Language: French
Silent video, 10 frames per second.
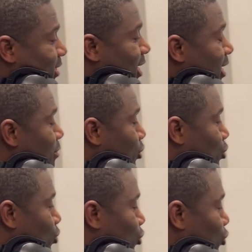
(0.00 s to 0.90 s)
dans
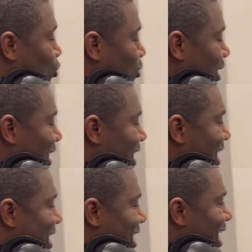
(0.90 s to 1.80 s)
l'émission, le son est
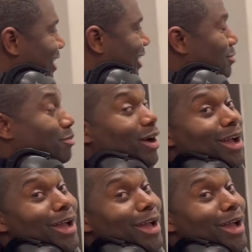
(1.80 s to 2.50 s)
extrêmement